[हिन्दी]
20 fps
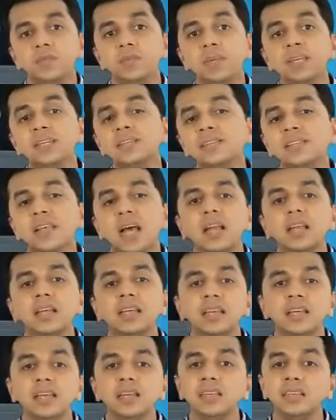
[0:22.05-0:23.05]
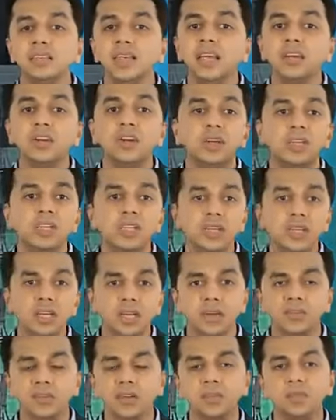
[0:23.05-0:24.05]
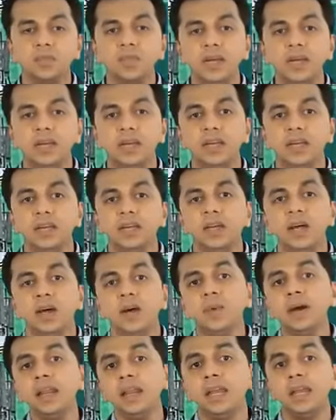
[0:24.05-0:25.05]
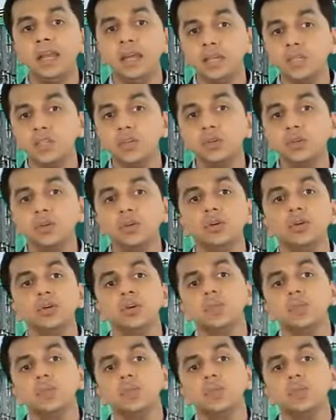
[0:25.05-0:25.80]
20 साल की इस टेक्नोलॉजिकल डेवलपमेंट ने हमारे एज को